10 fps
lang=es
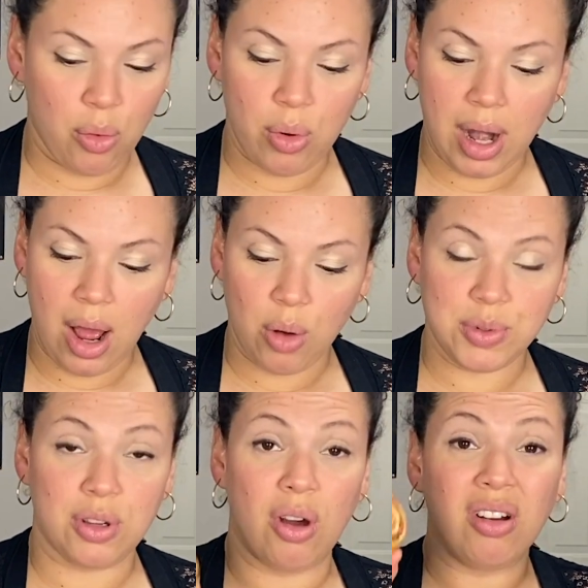una
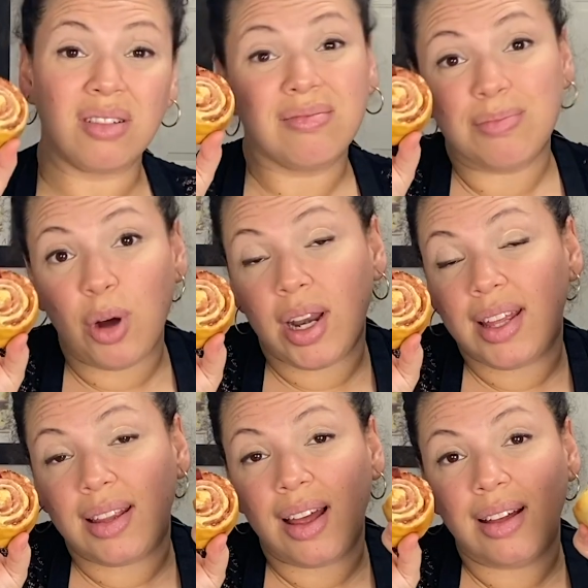opción
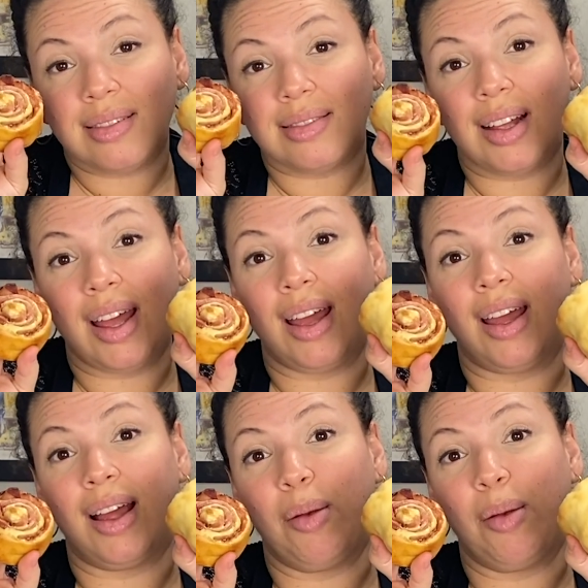bonita eh,